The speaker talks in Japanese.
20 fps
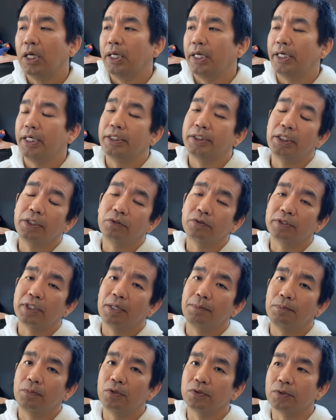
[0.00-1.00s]
エージェントさ
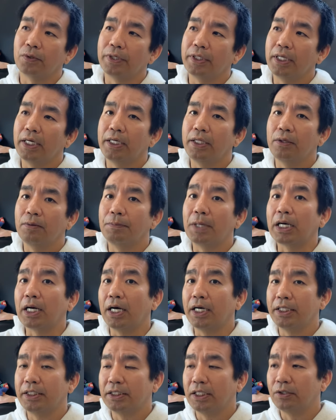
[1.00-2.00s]
んもそれなりのま
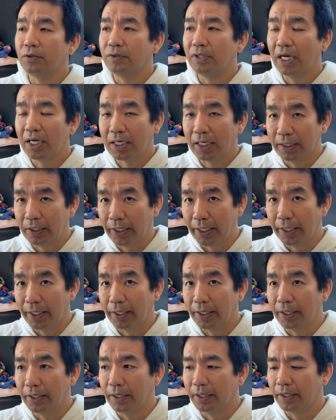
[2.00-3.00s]
会社の中で、
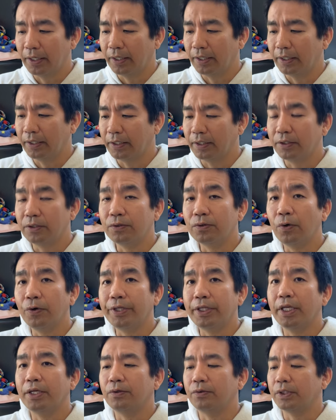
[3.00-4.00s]
えー、動い
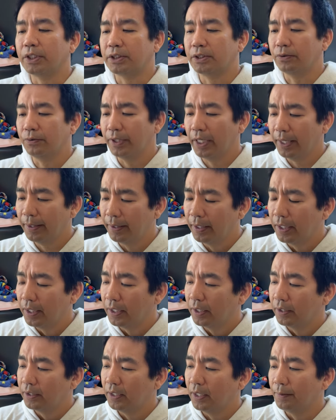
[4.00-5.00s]
ているんですよね。
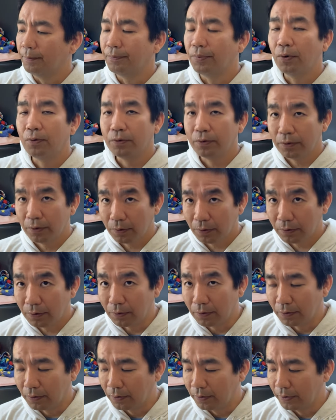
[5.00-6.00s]
で、僕
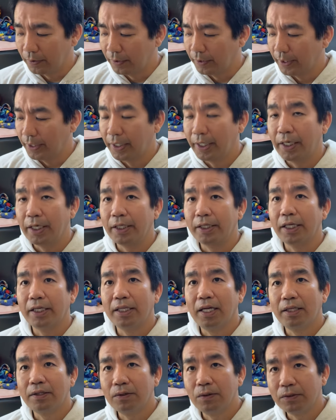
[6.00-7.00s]
と、えー、
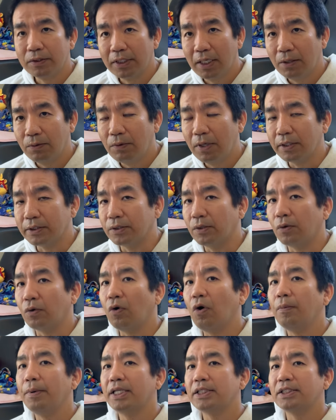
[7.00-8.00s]
テナントさんはその
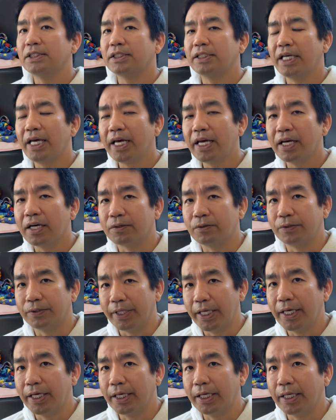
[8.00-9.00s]
個別契約
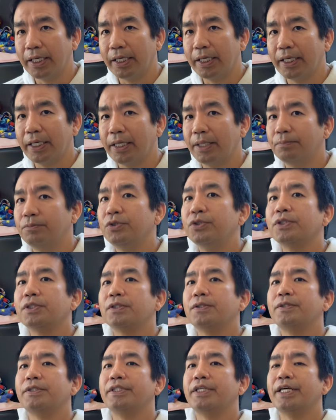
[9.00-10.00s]
で、えー、
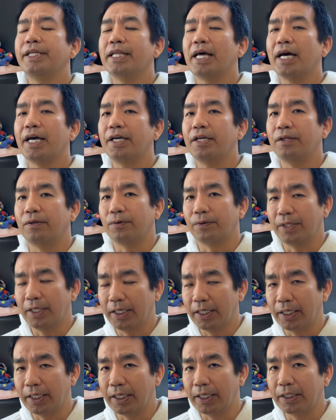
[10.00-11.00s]
結んでないの
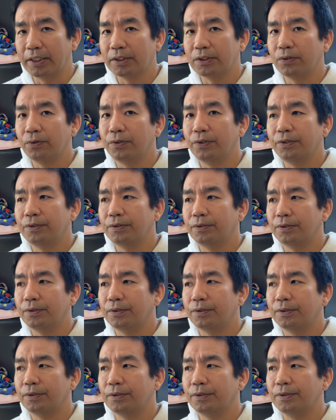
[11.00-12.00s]
で、そう
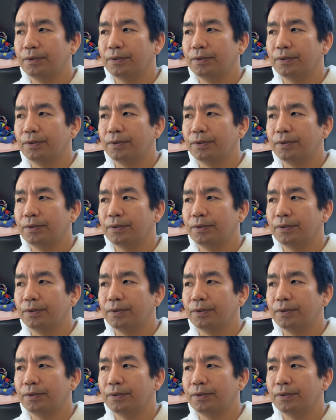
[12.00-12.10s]
いう、